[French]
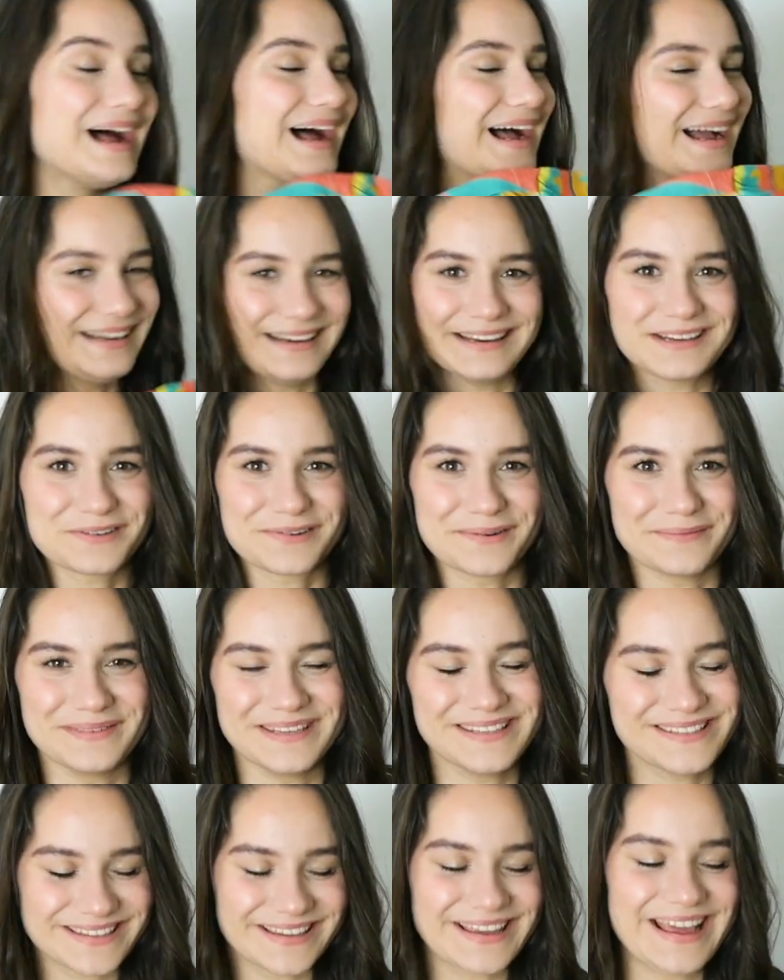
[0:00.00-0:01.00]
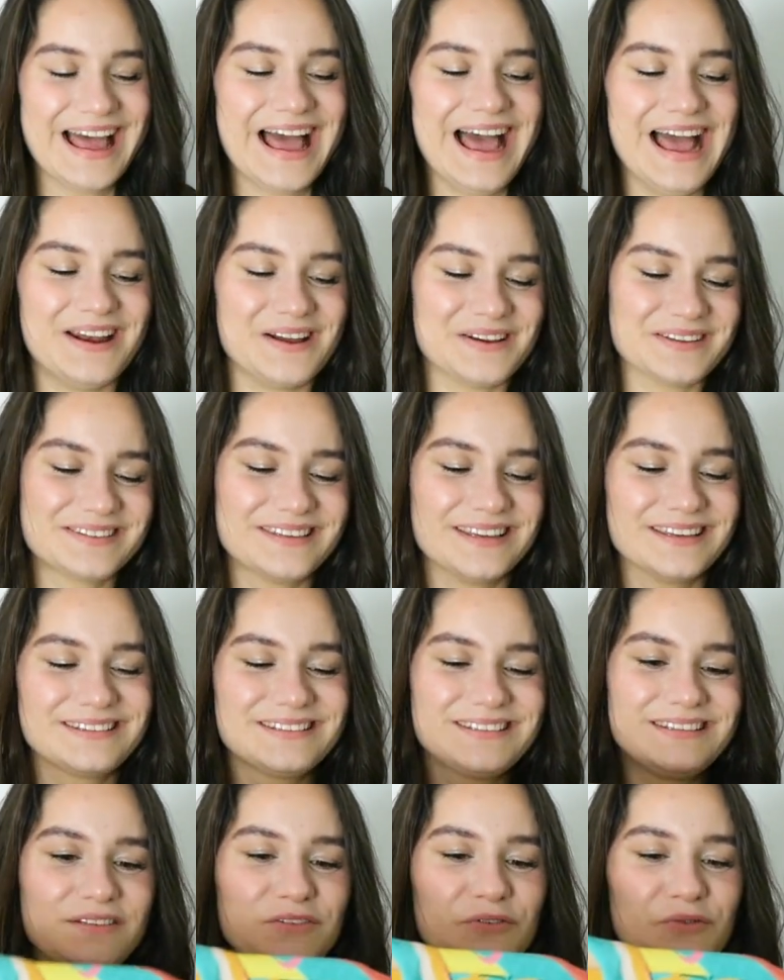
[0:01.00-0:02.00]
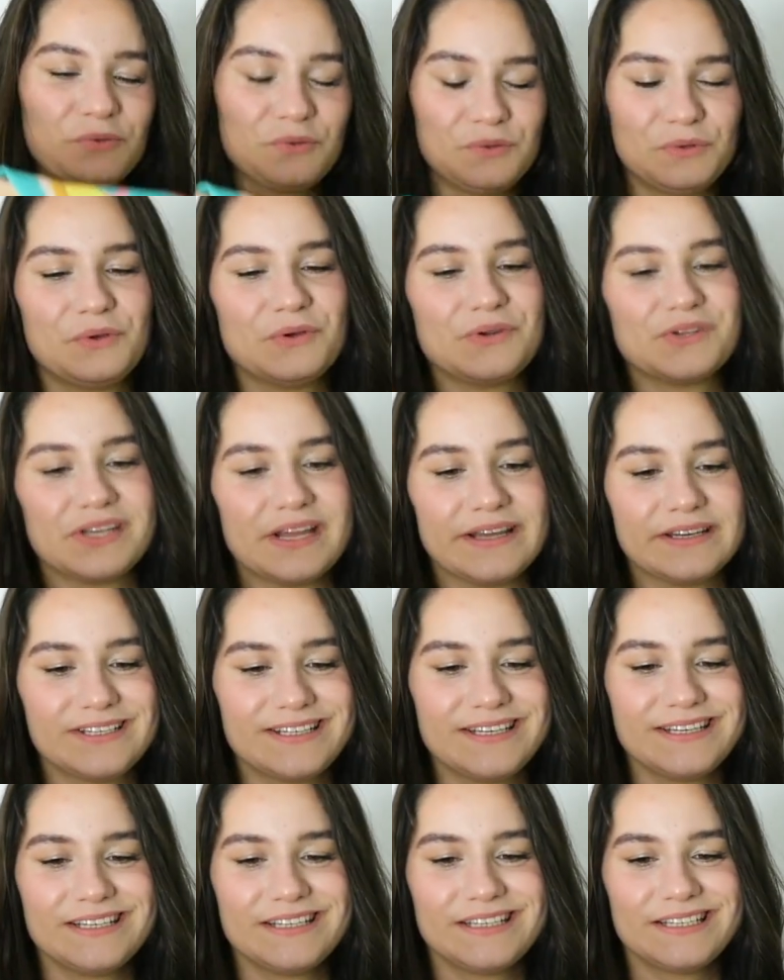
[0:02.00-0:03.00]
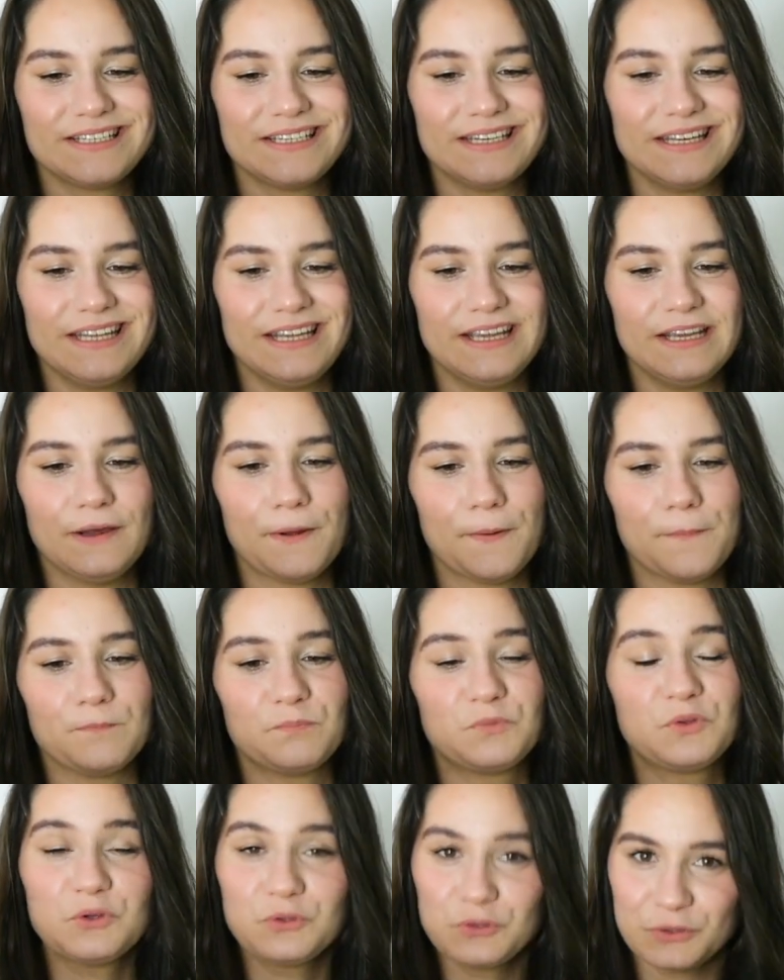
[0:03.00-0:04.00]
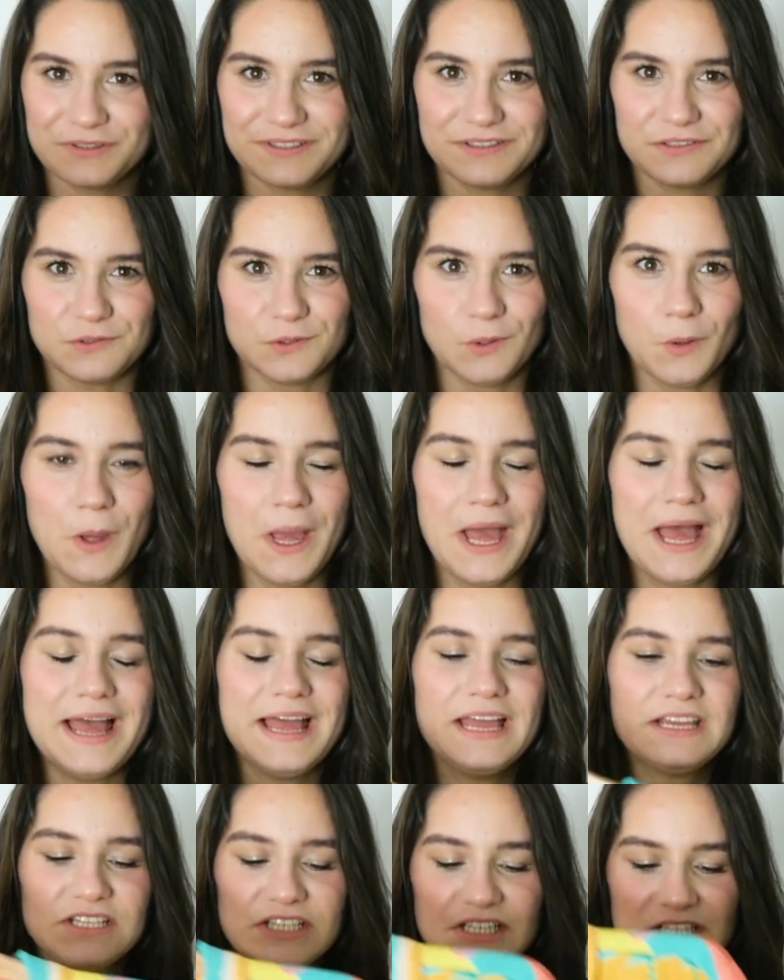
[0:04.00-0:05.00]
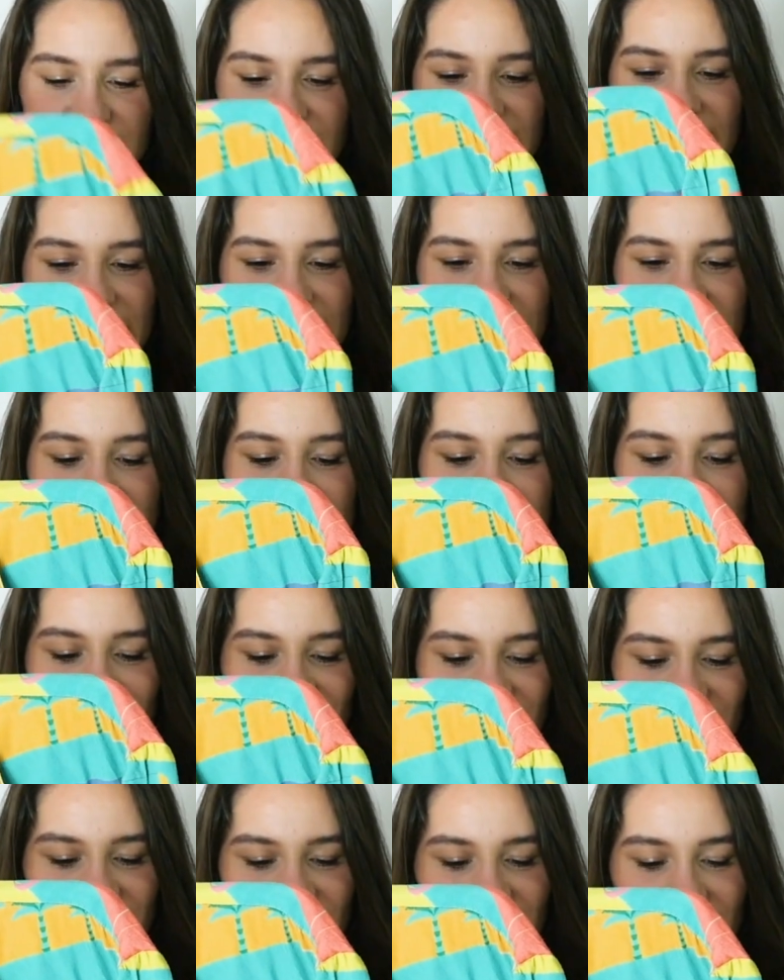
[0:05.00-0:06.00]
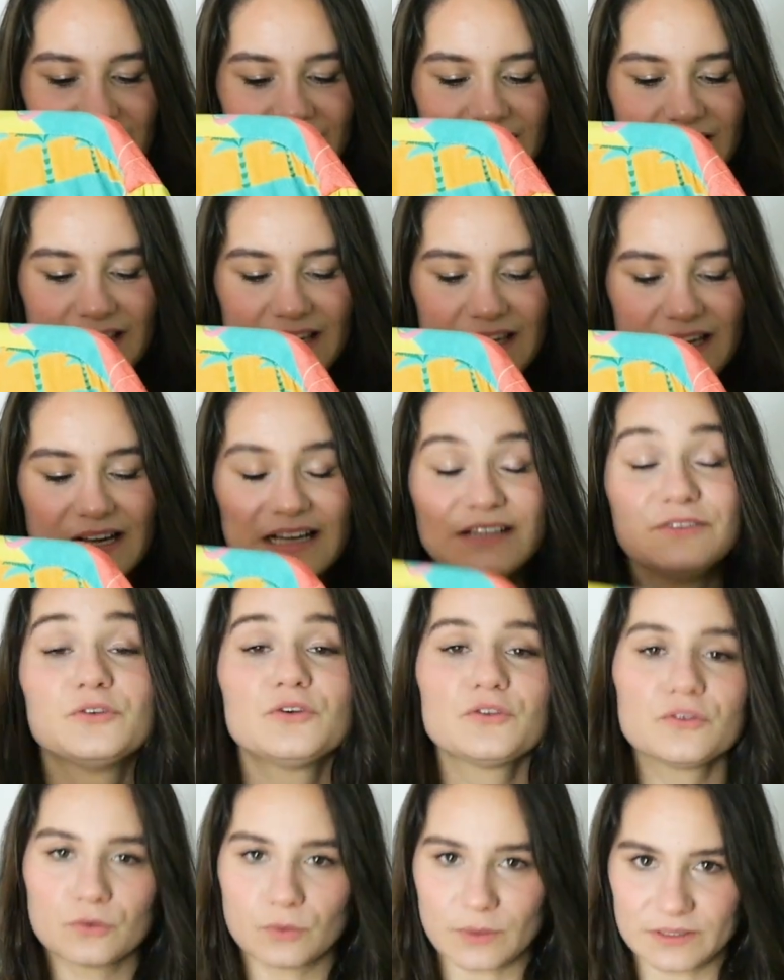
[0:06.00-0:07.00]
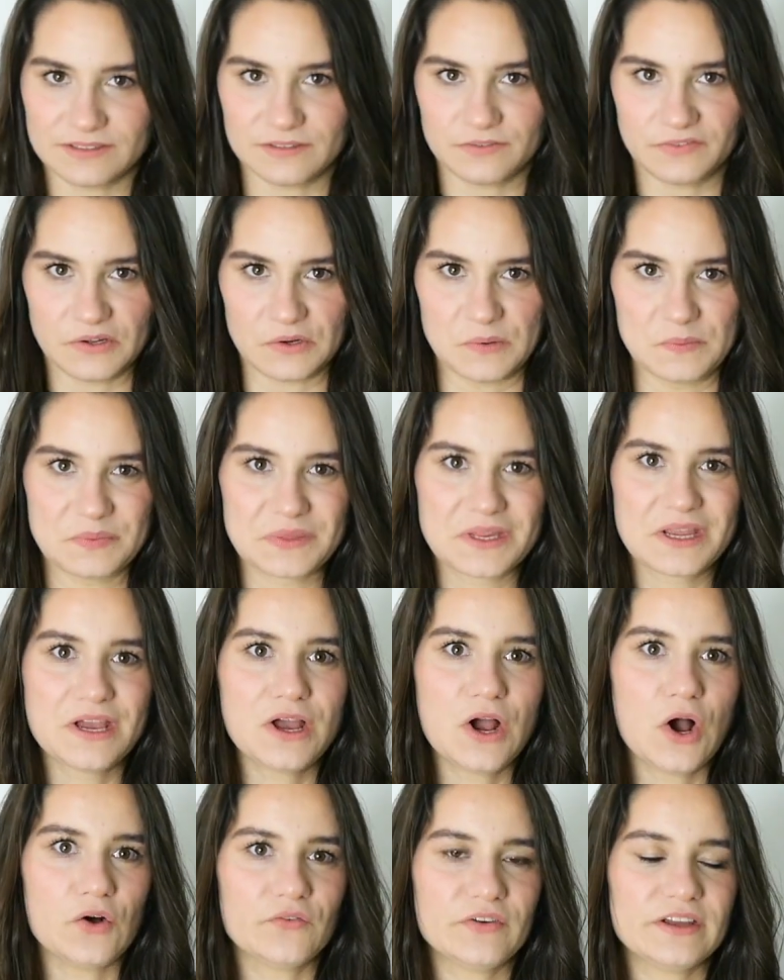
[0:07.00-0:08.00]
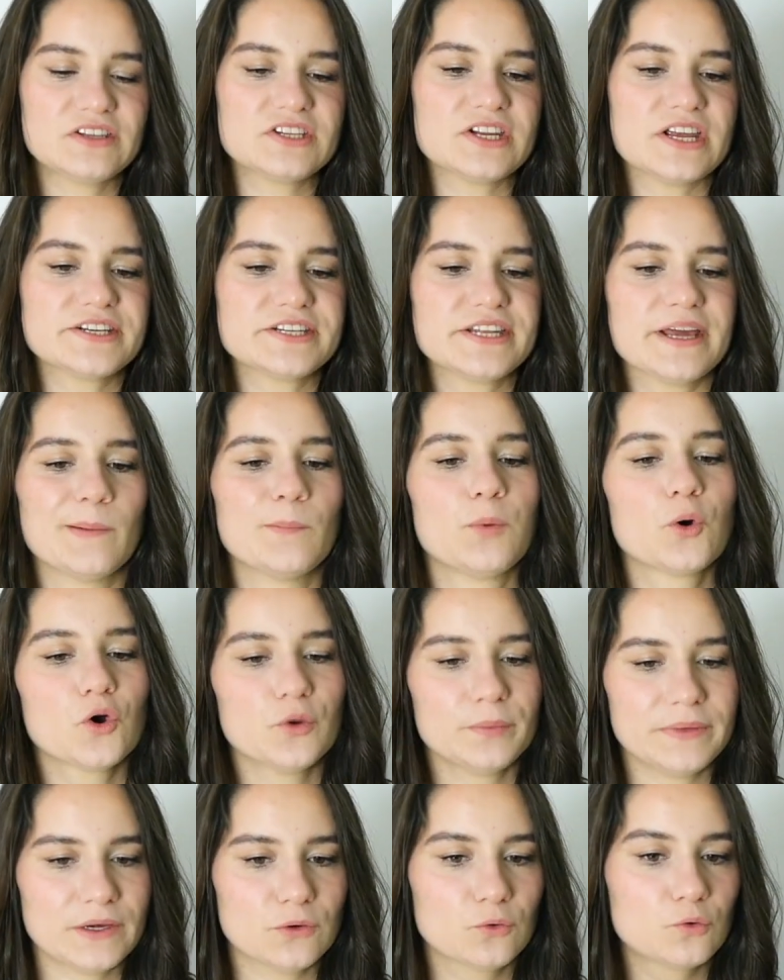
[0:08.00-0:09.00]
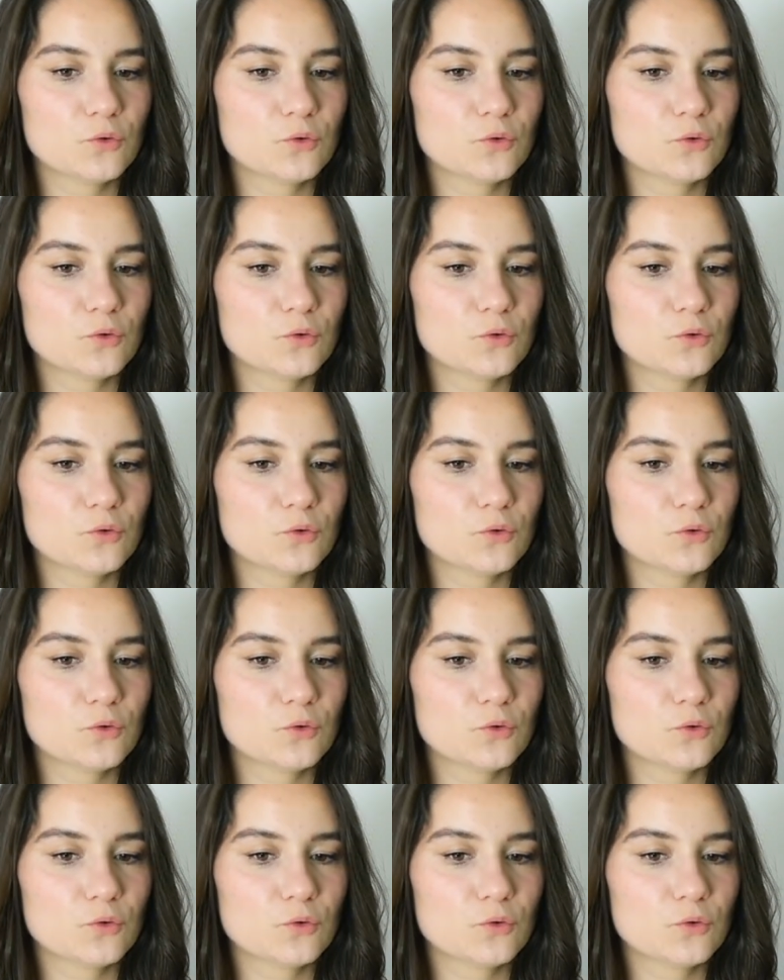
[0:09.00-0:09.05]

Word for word: à la chemise. Alors c'est un tissu que j'ai acheté chez euh, Toto Tissu. Je l'ai acheté à deux endroits différents. En fait j'ai acheté un premier